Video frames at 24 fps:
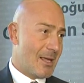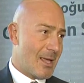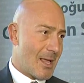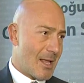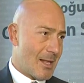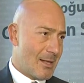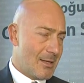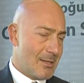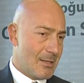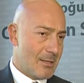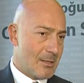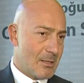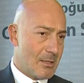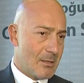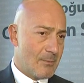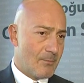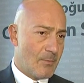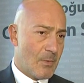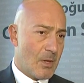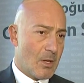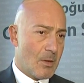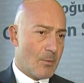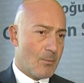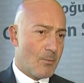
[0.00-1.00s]
geldiğinin,
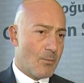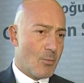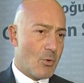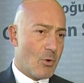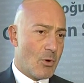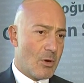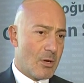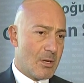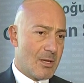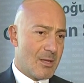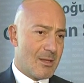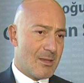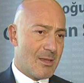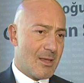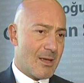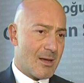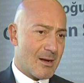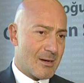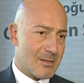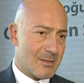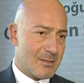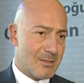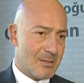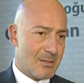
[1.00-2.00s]
bölgede
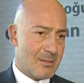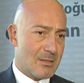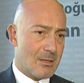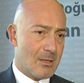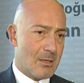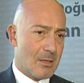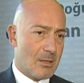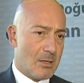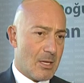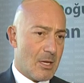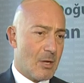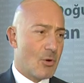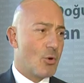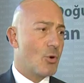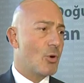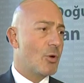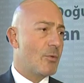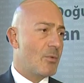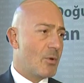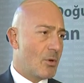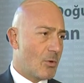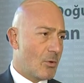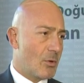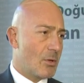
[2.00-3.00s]
artık
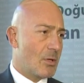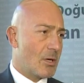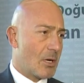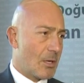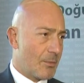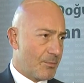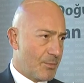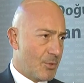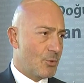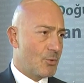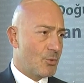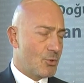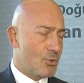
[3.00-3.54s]
ekonomik olarak bir